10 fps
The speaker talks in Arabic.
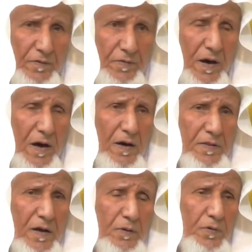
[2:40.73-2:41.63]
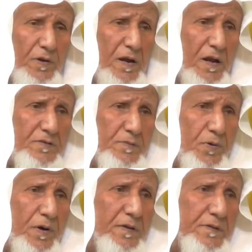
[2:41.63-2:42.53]
فهذا القران لازم
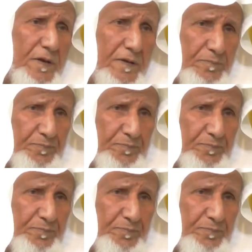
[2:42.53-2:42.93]
مقدر